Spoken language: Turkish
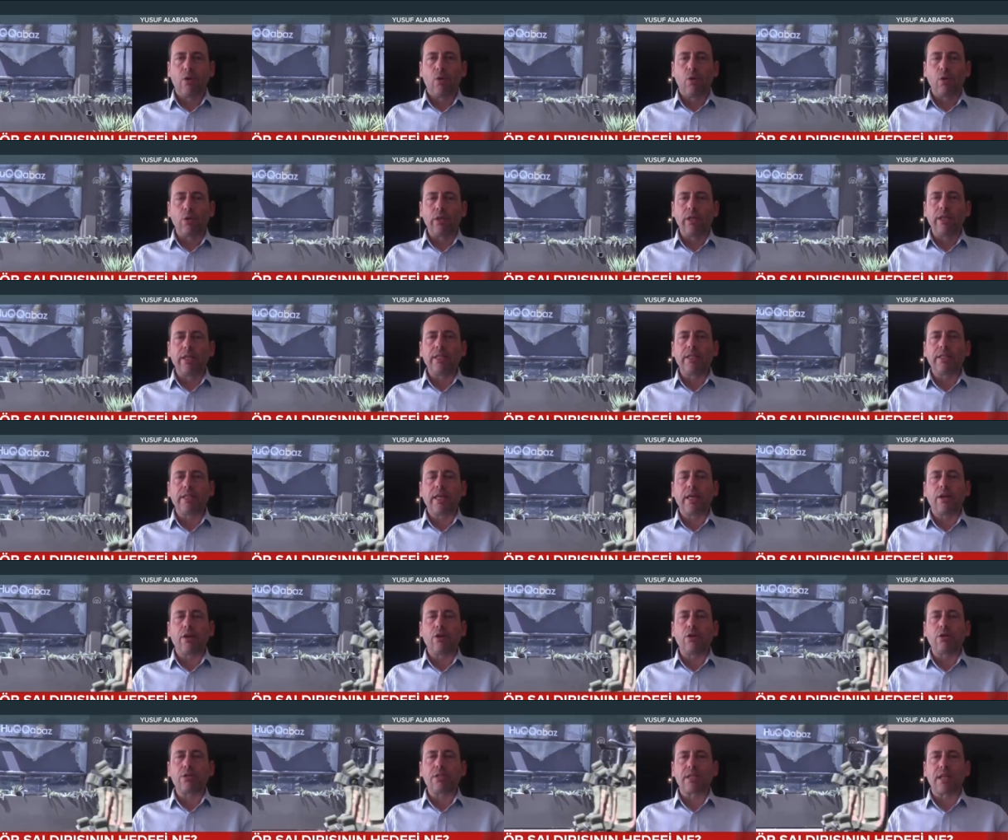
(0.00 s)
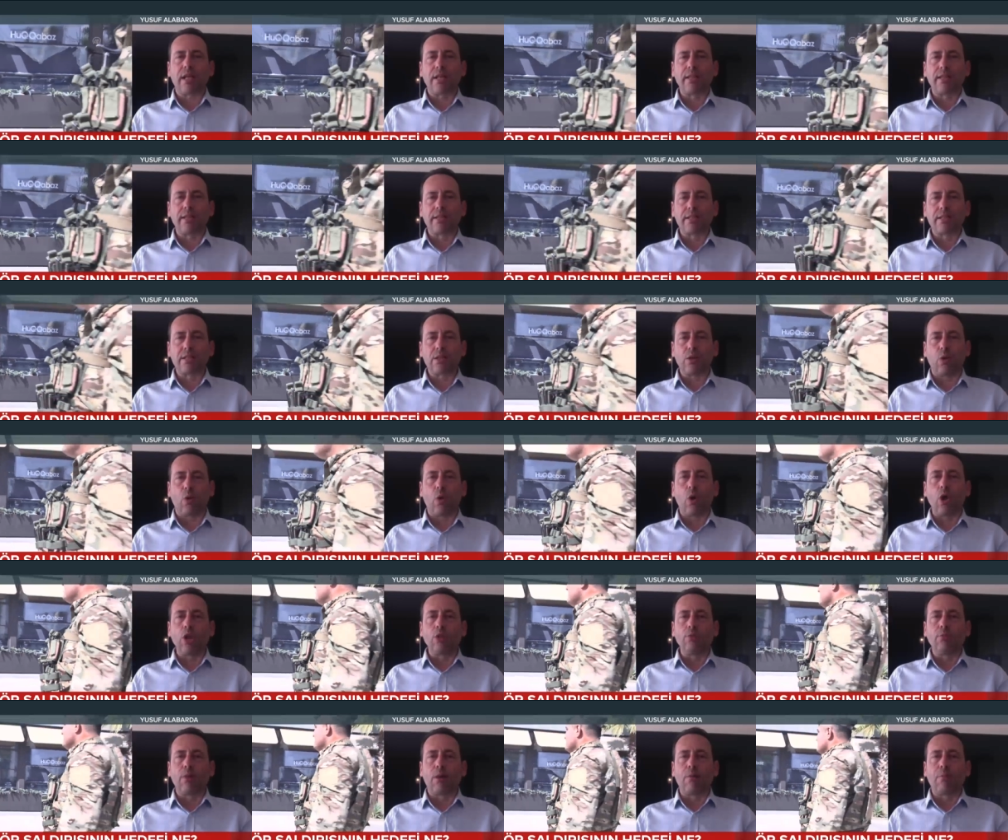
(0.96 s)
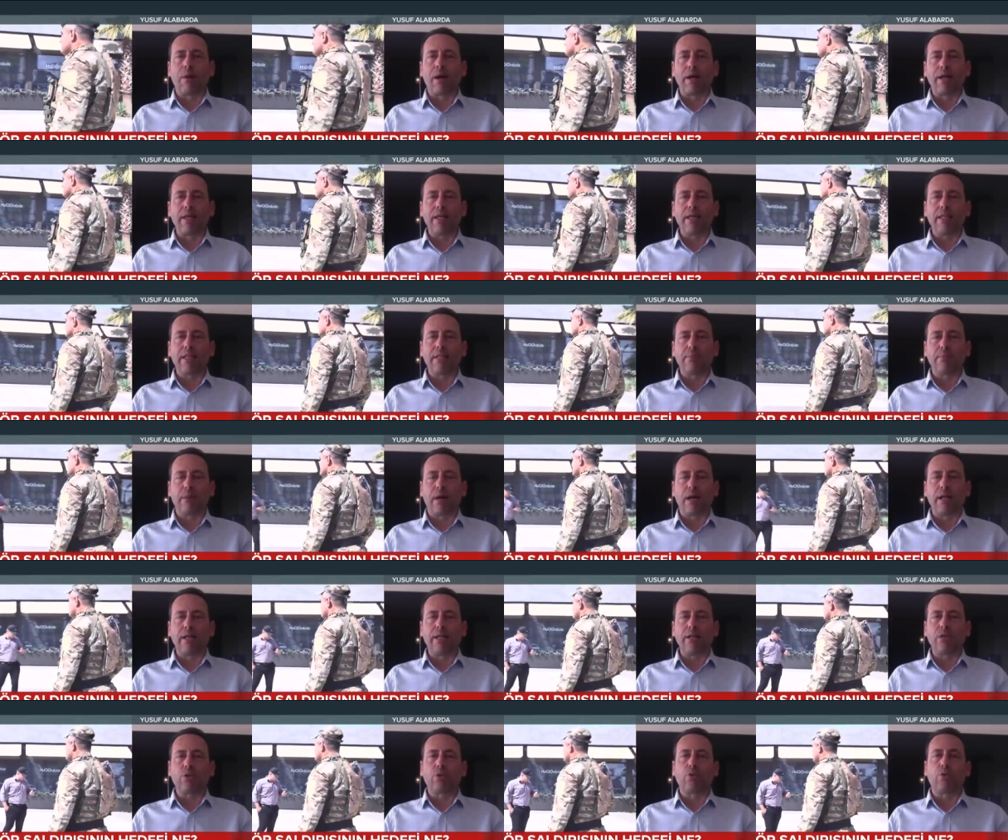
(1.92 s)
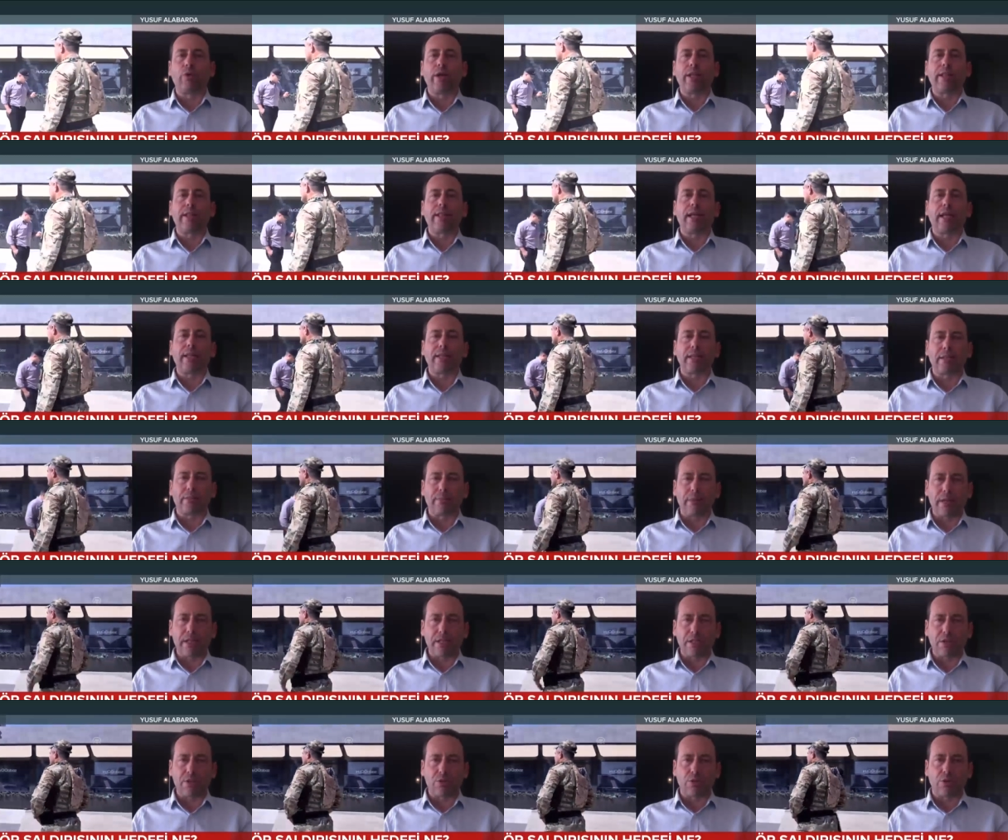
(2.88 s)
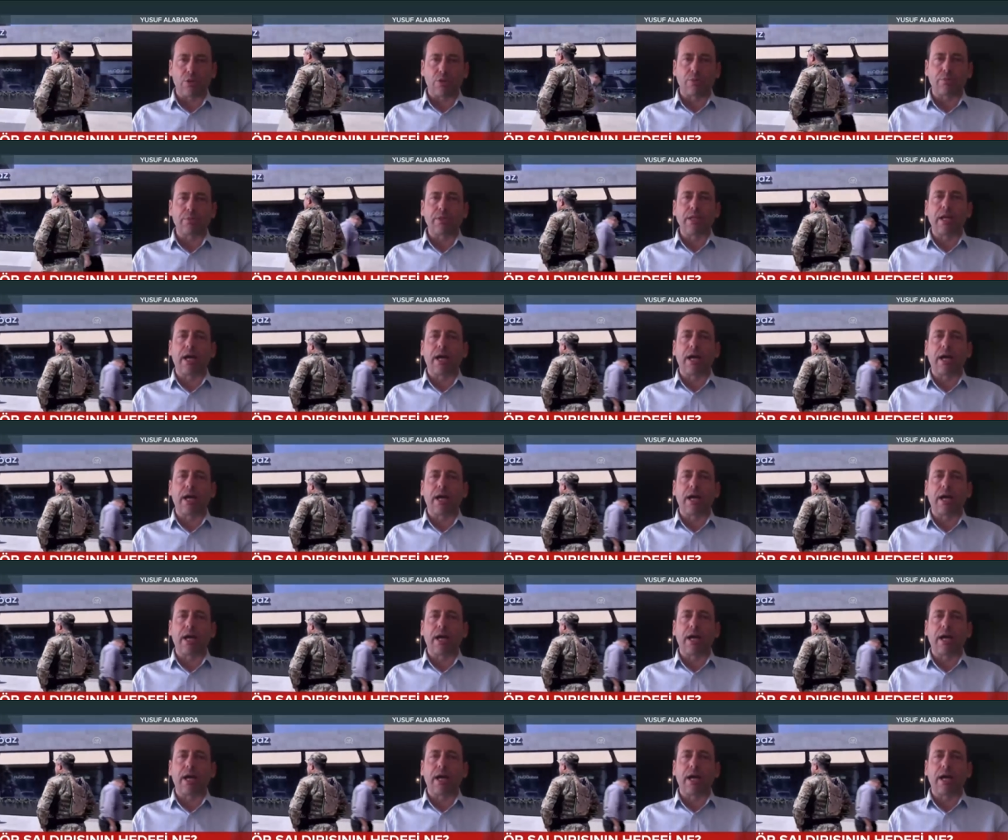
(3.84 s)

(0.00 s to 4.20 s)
olayın terör saldırısı olmama ihtimalini kuvvetlendirmez diyorum.